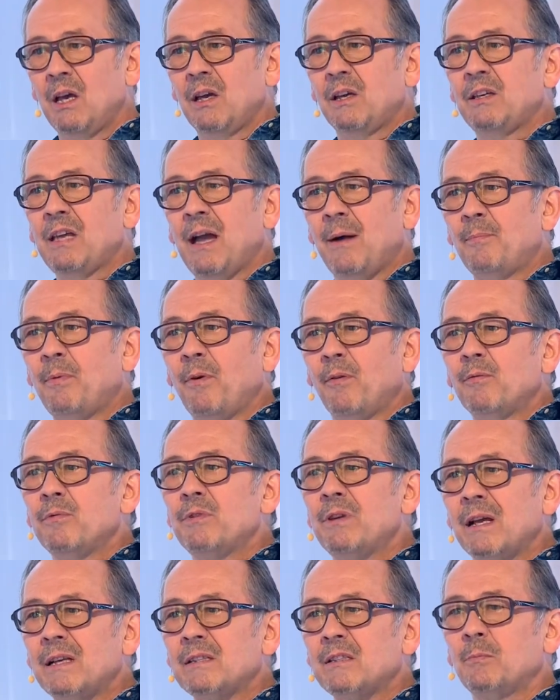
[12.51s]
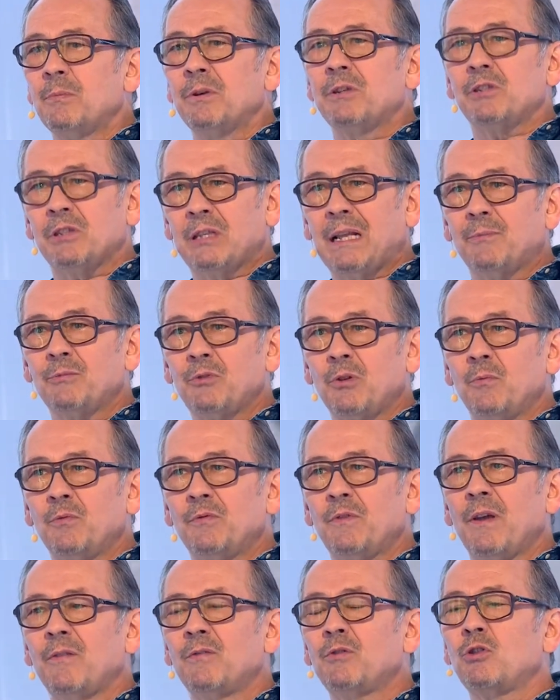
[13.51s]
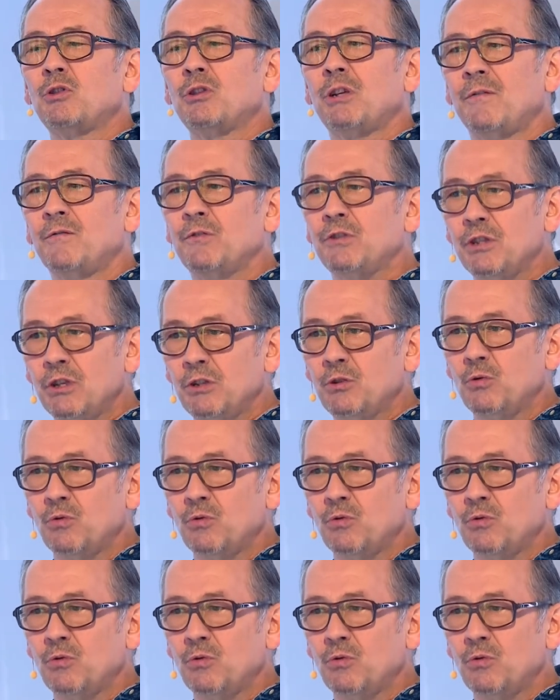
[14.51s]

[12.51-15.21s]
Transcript: ja, po, ja sobie czytam to, mówię, to się w życiu